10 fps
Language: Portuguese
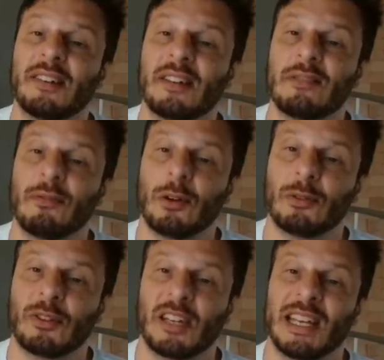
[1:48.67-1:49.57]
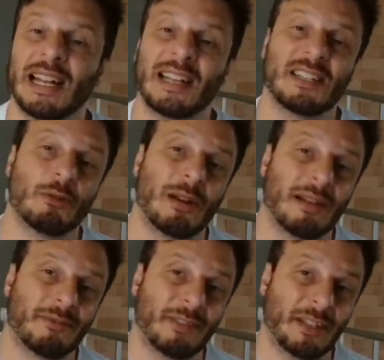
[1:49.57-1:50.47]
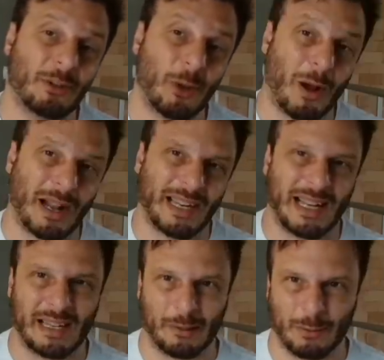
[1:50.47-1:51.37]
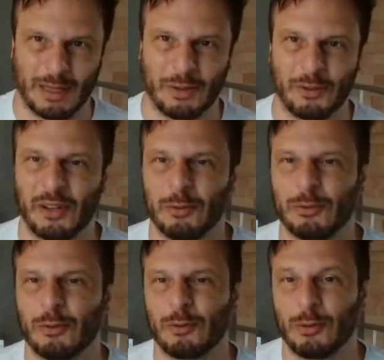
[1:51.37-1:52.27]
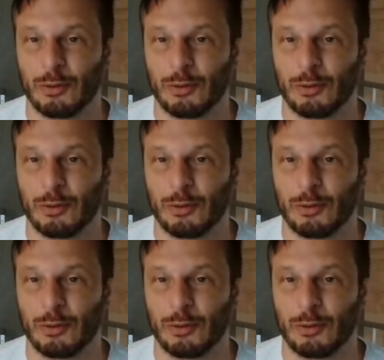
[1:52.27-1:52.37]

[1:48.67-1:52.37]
de votos que garantiu a vitória a Lula no segundo turno,